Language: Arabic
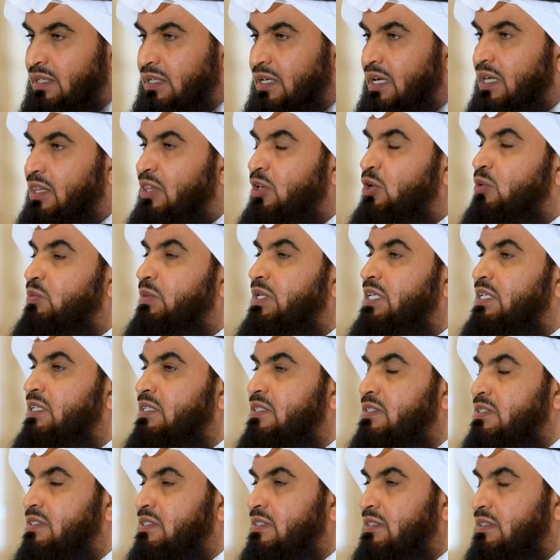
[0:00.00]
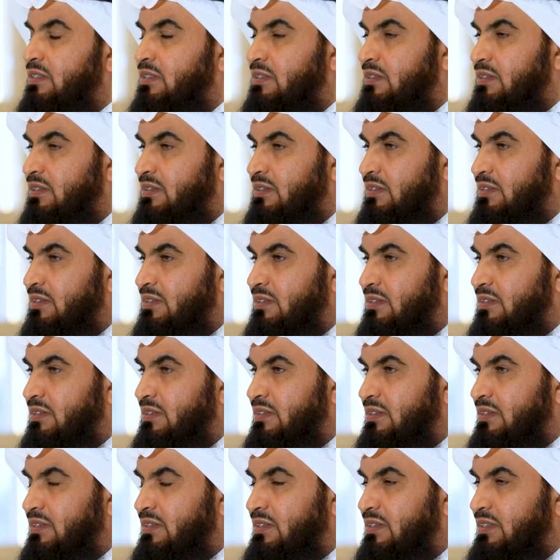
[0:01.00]
هذا يميز
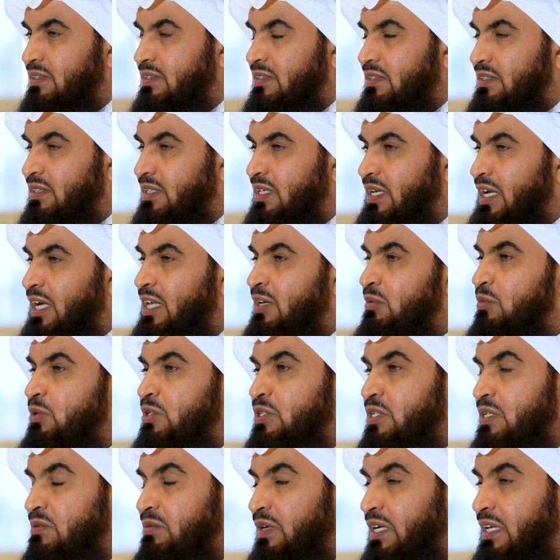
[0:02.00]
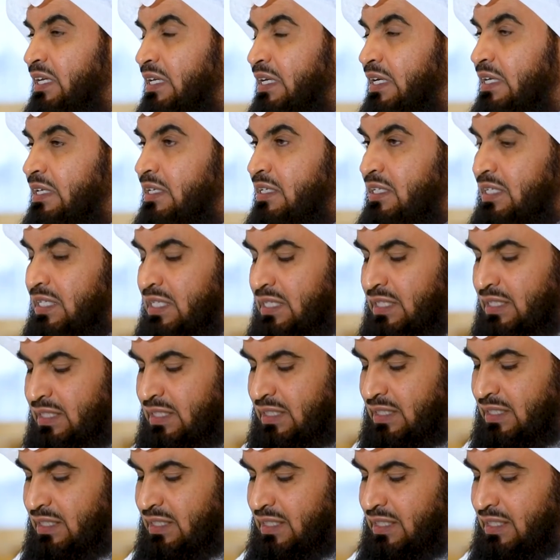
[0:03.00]
المسلم عن غيره